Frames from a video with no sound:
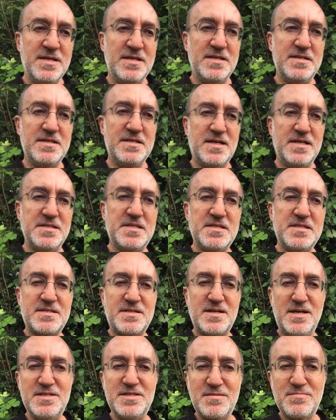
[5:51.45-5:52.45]
E,
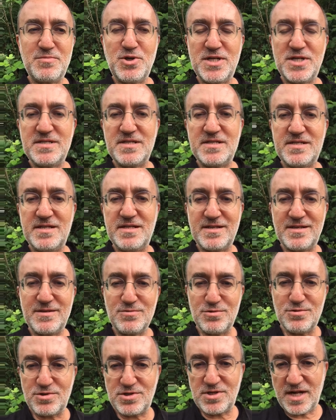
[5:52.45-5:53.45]
asistanlık, mühendislik,
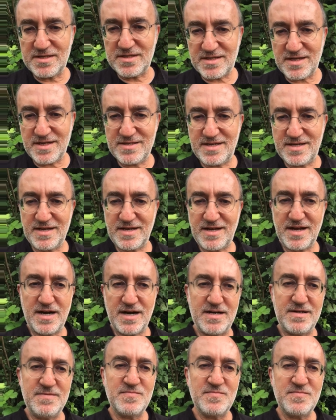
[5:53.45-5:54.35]
ulusal STK,